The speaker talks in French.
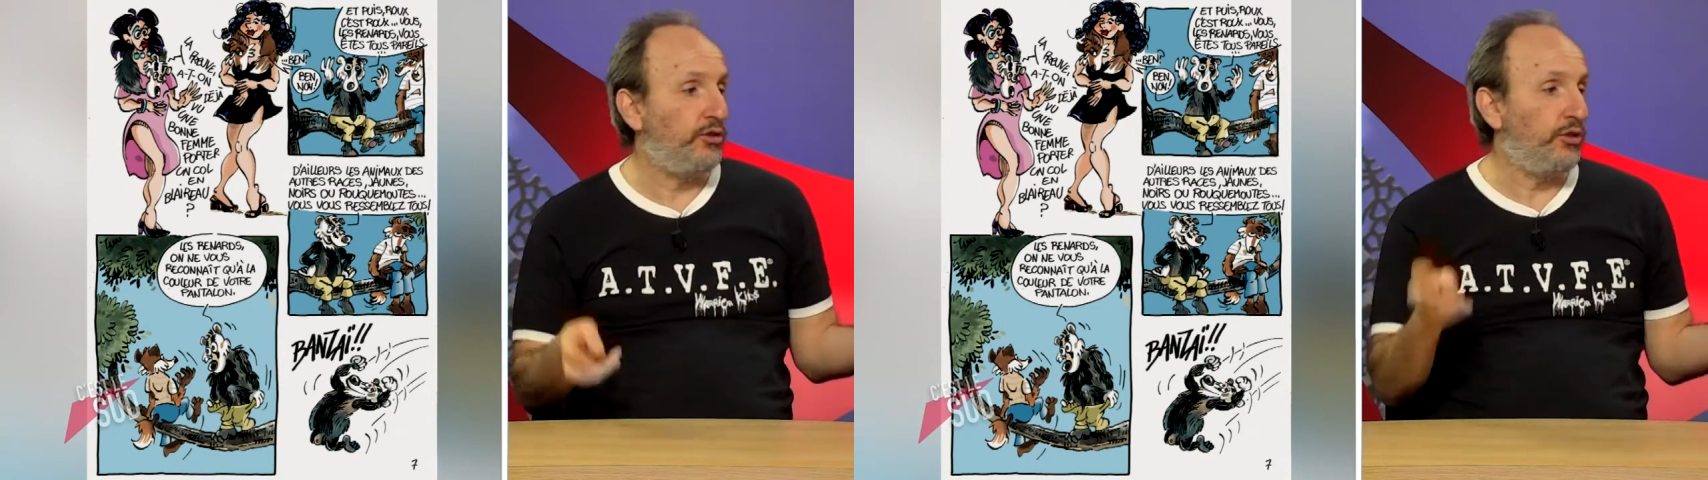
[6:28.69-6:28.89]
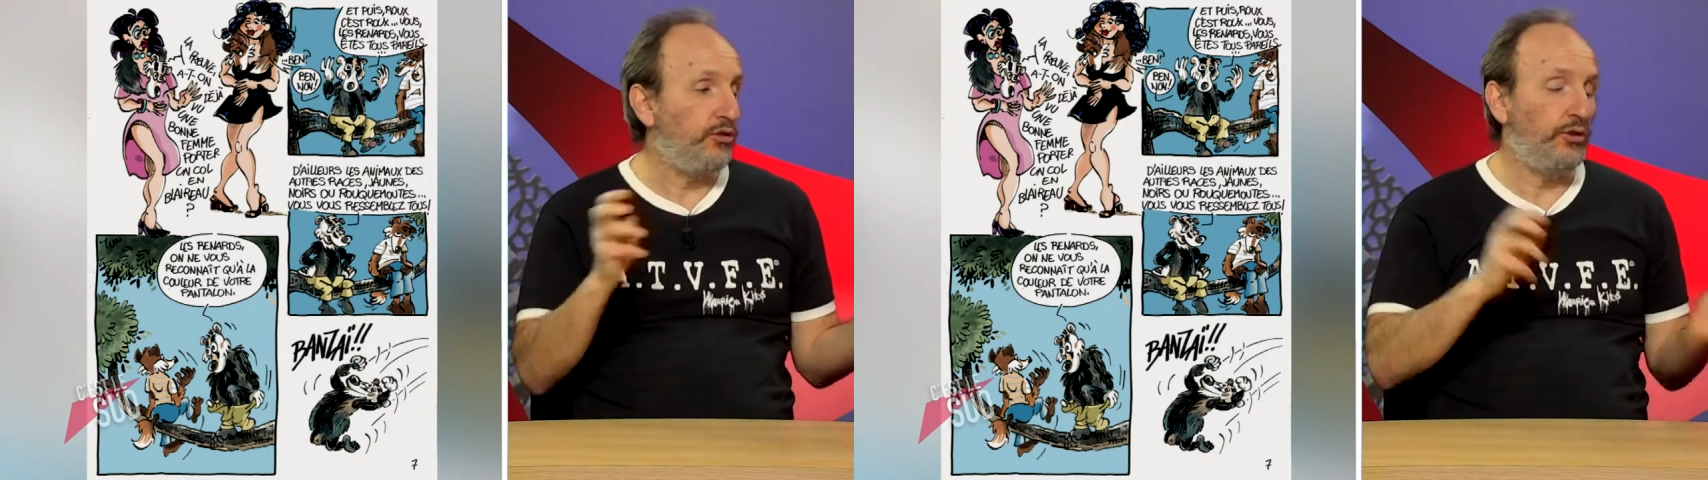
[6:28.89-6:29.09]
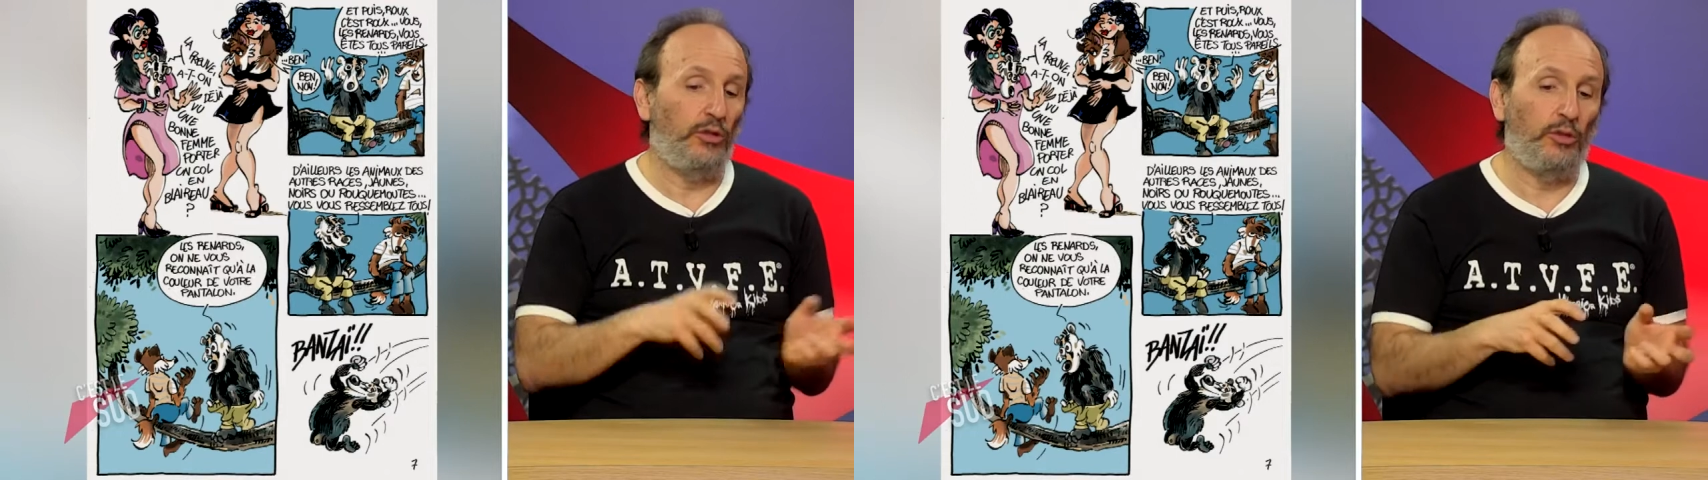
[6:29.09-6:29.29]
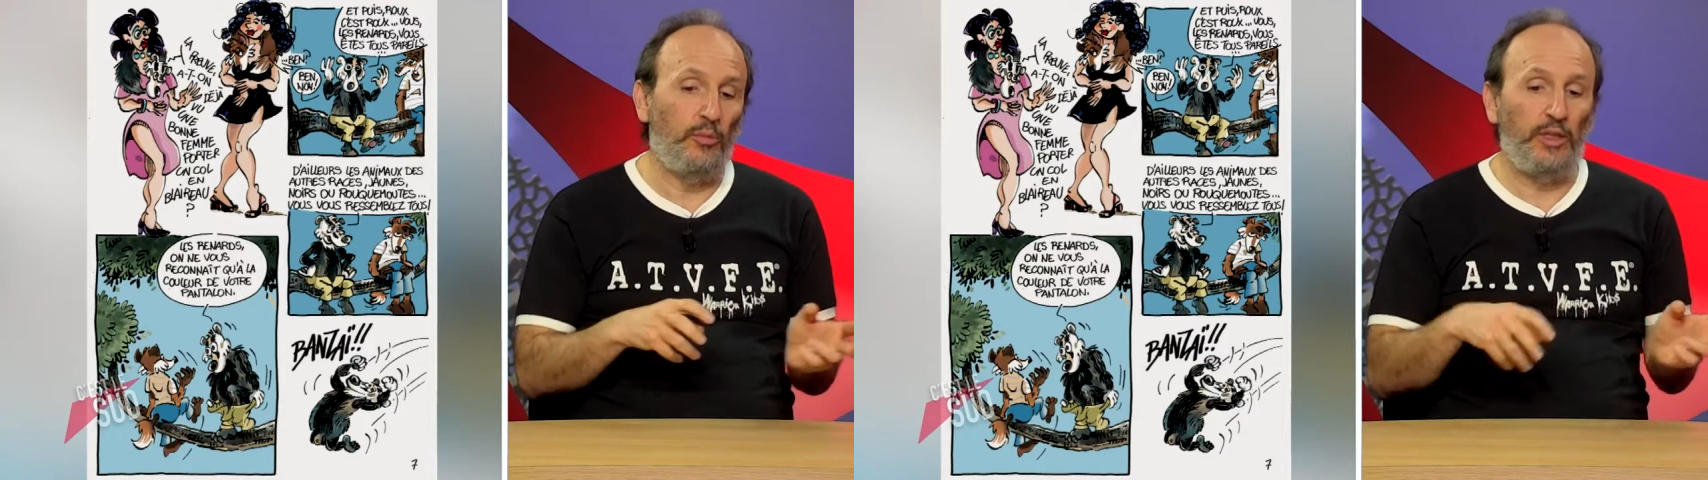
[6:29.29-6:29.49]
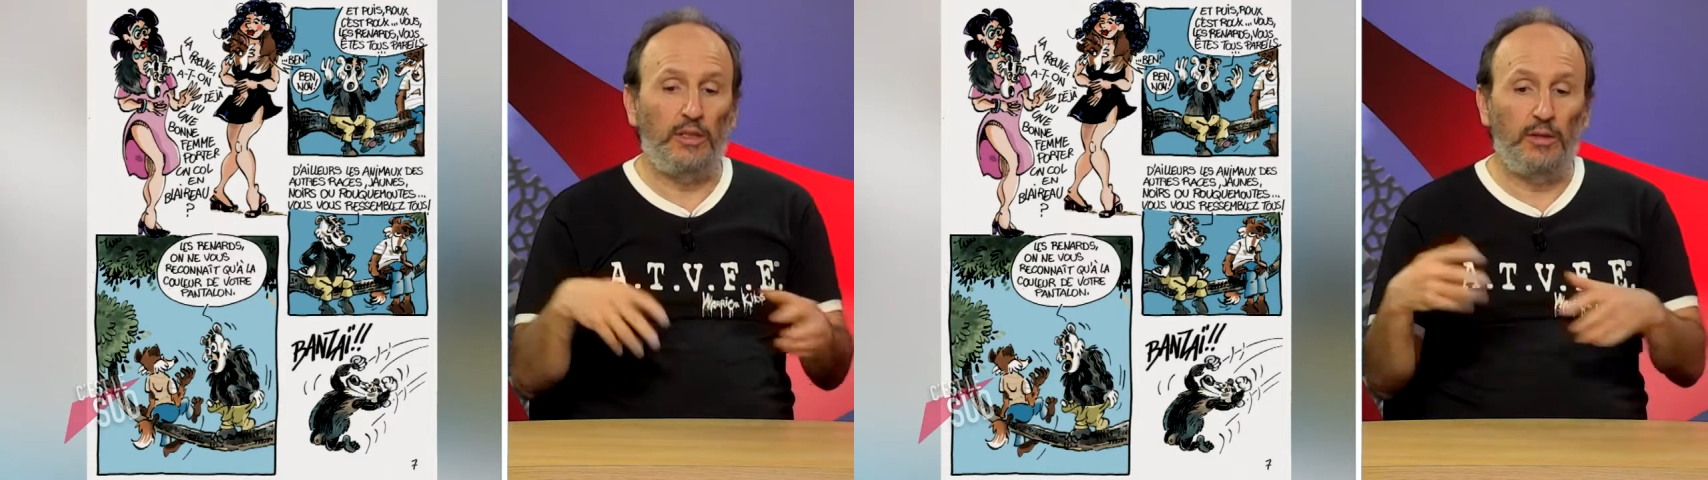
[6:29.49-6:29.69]
j'ai d'autres
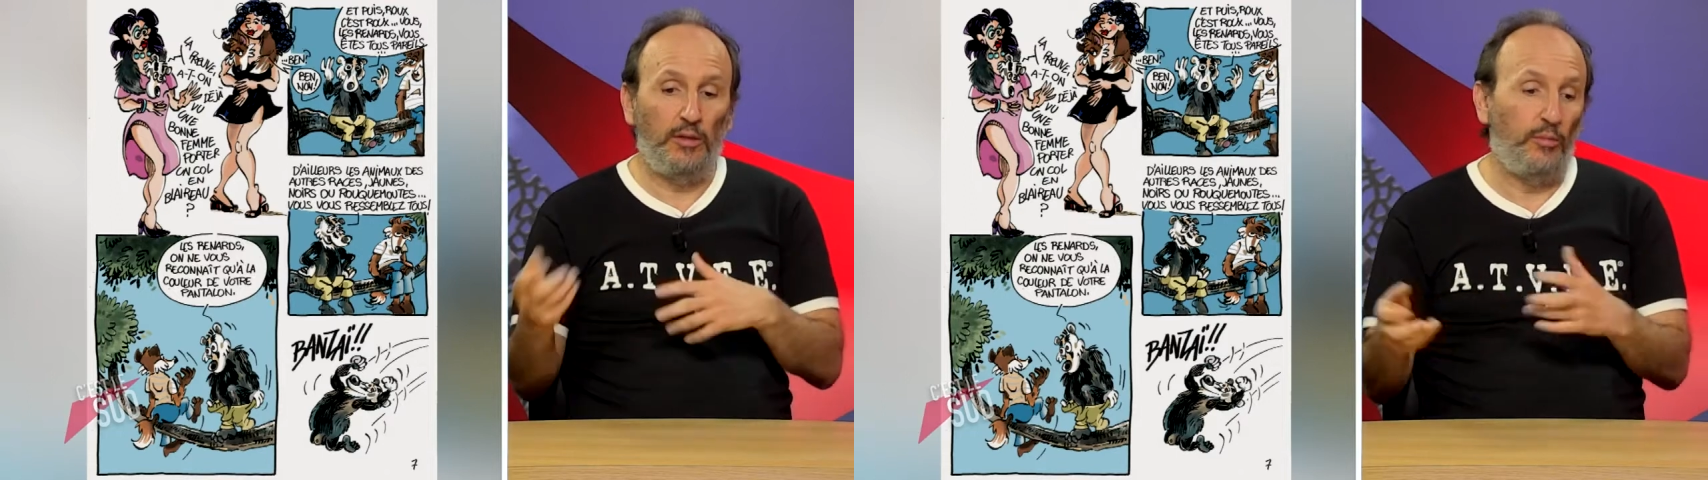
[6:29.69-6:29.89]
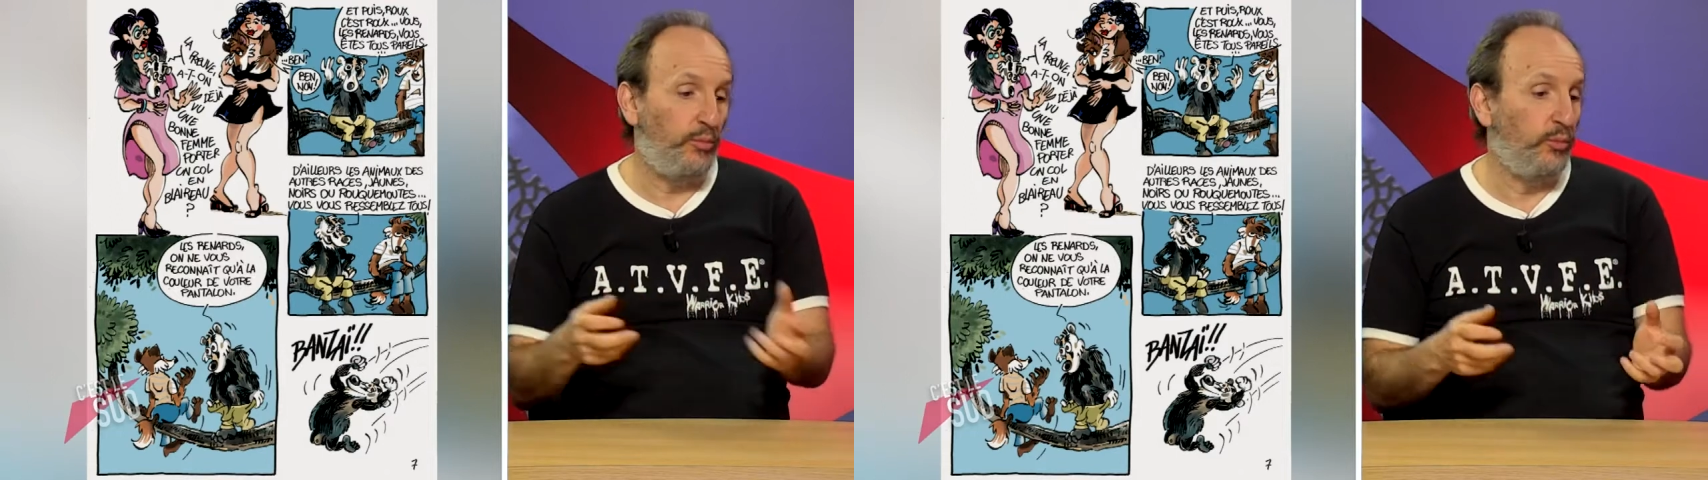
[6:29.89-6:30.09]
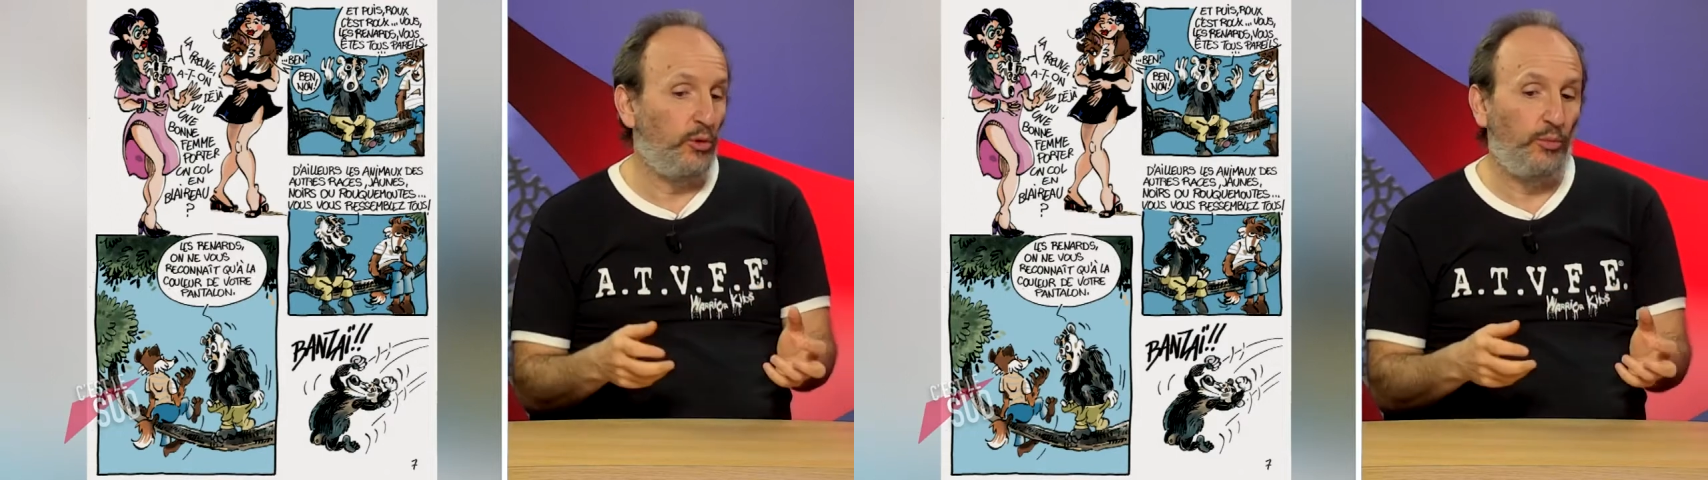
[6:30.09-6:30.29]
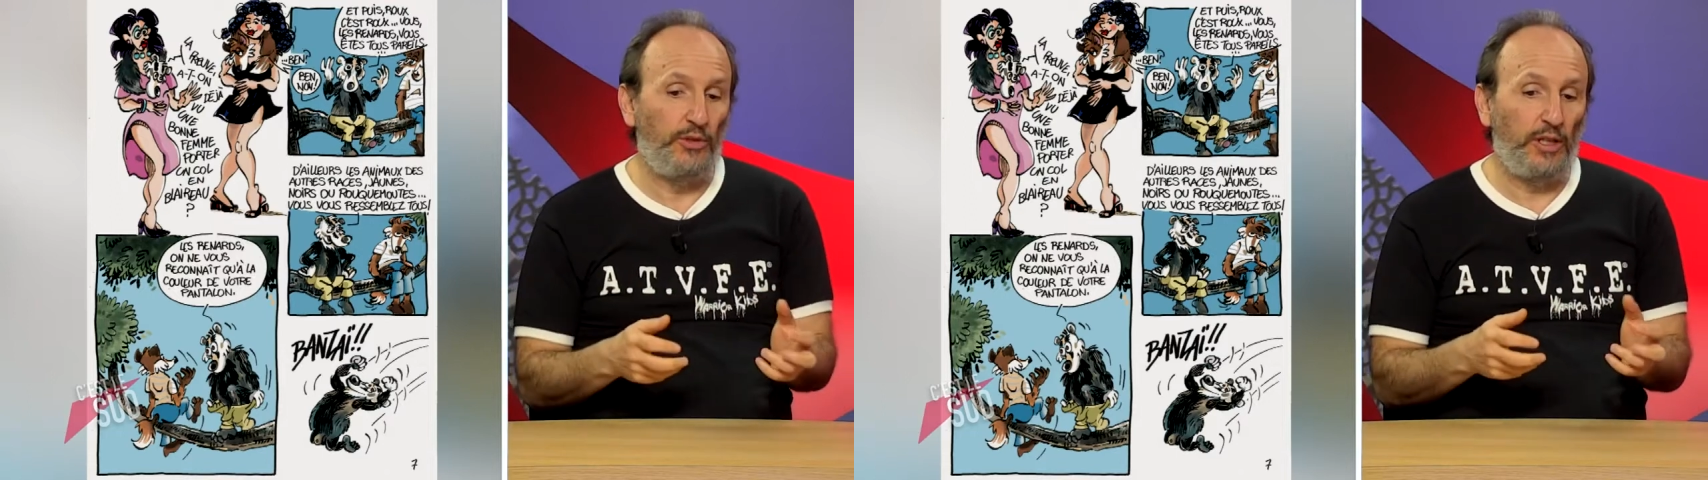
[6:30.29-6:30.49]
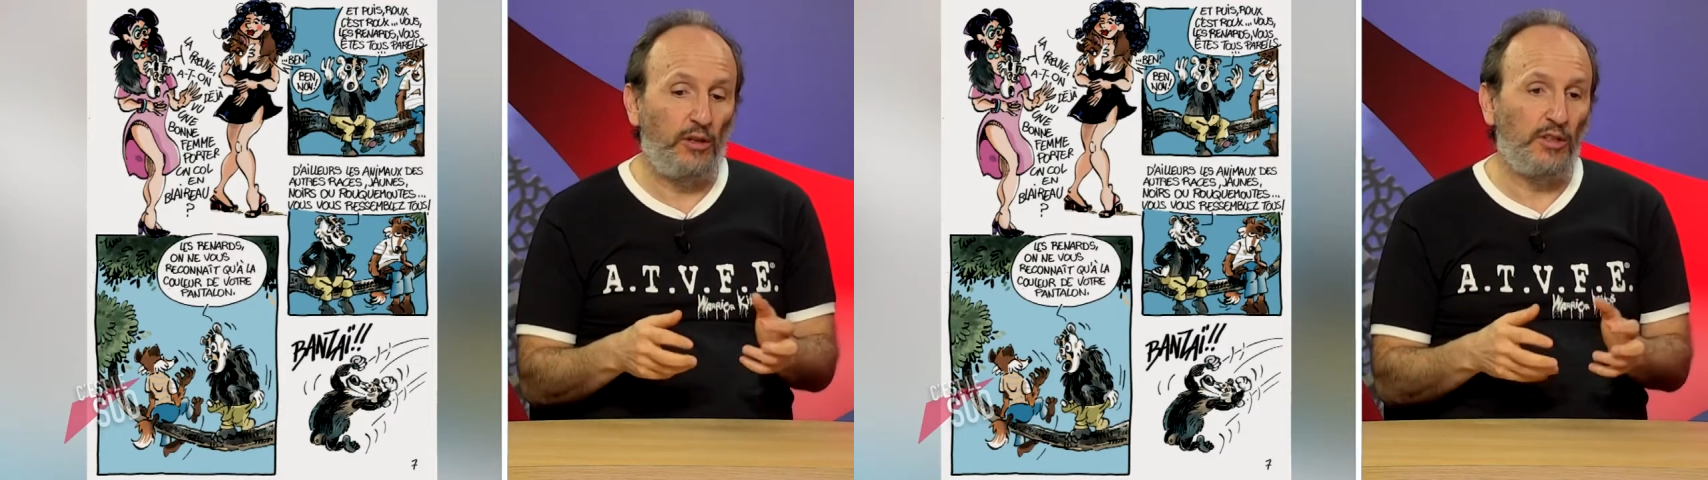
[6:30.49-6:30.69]
BD beaucoup plus
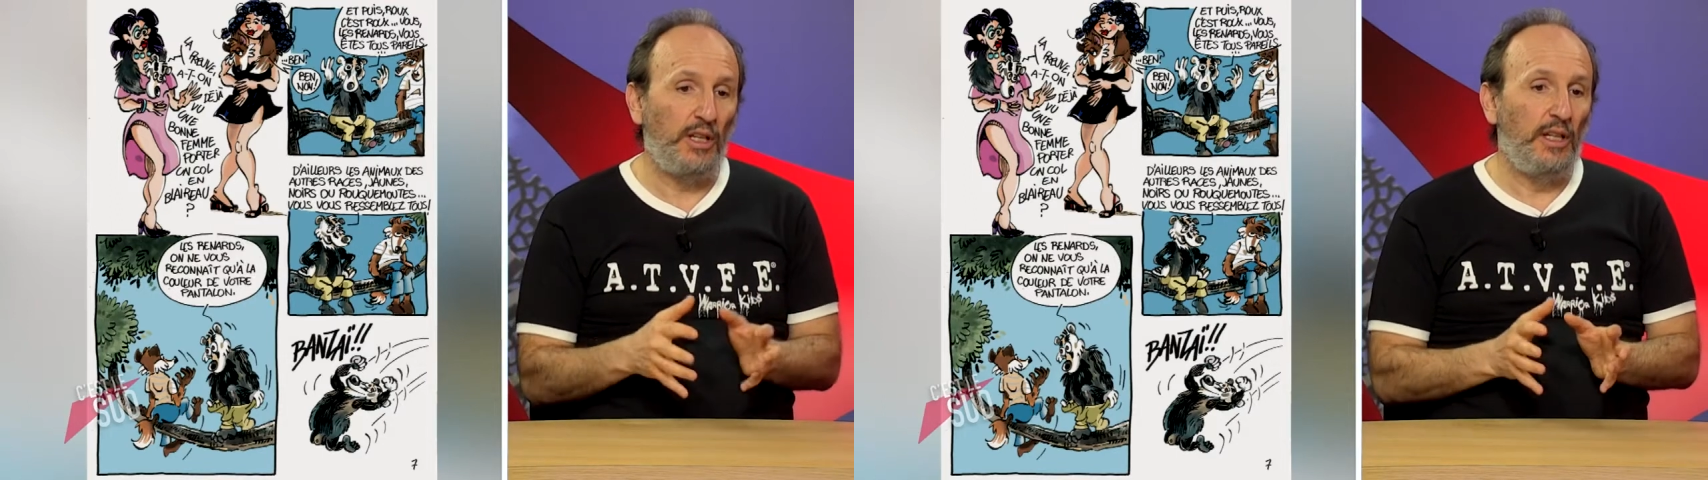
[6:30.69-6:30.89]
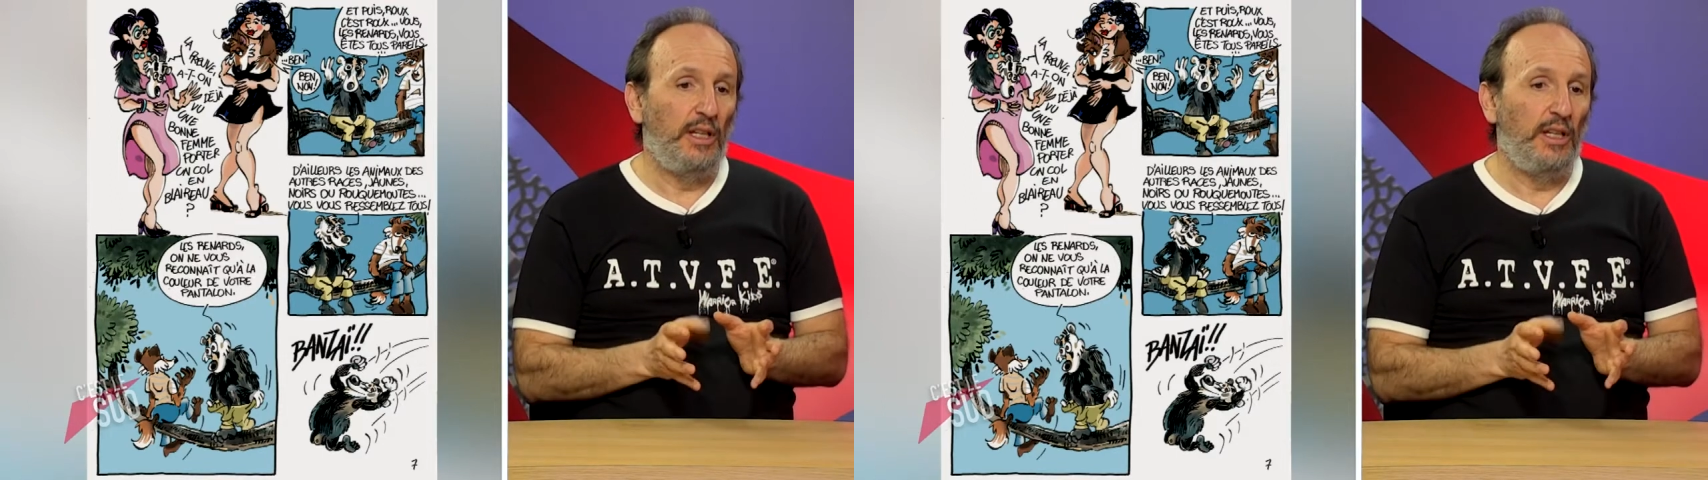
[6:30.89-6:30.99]
sérieuses.